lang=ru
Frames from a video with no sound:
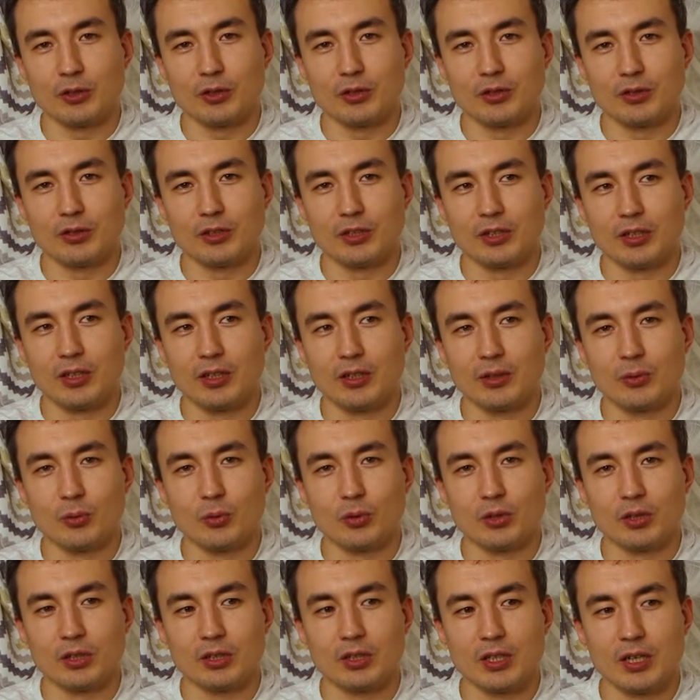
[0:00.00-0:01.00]
очень
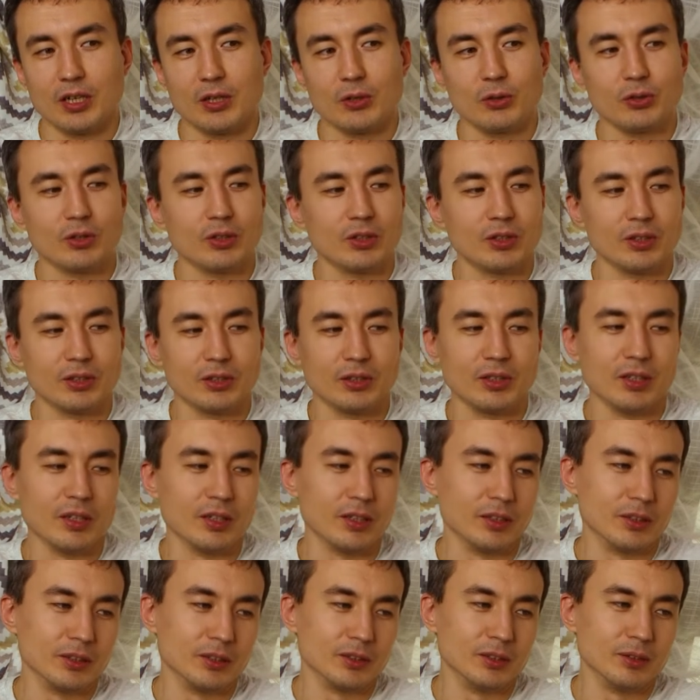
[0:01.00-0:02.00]
сильно угнетают
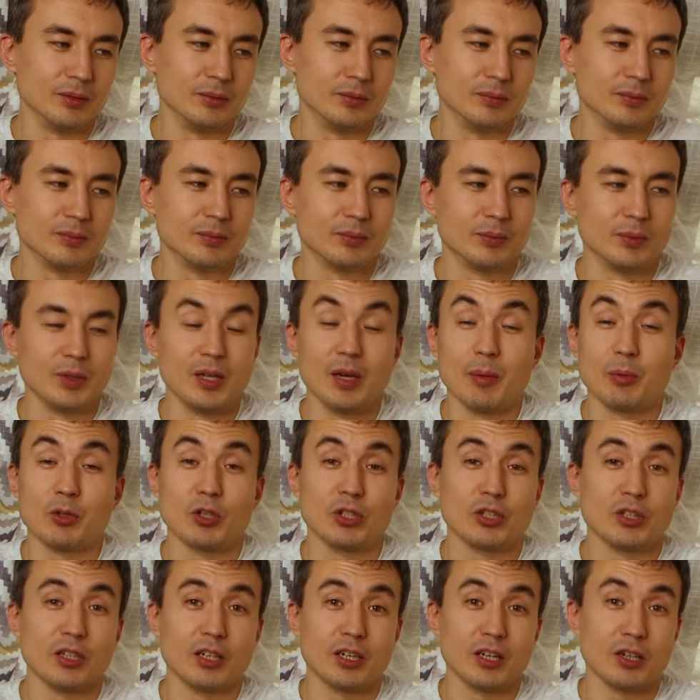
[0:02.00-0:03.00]
иногда. И я
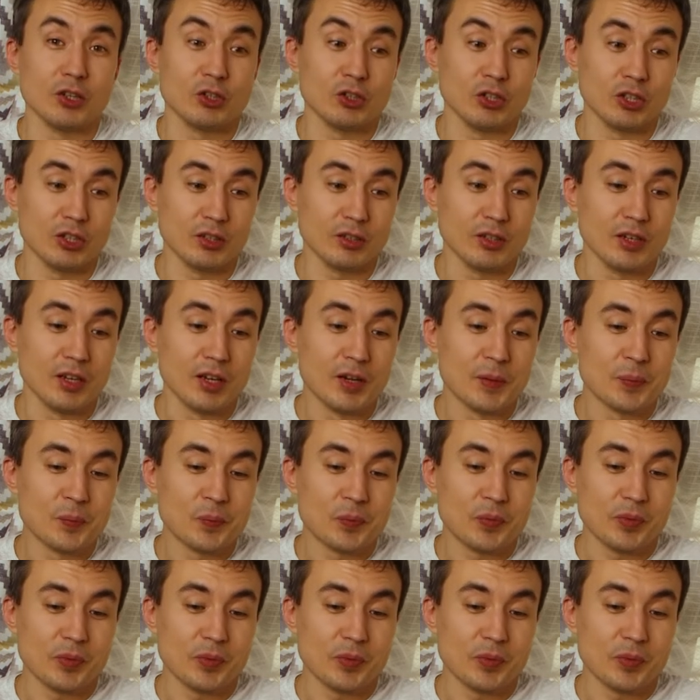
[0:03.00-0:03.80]
вообще стараюсь сейчас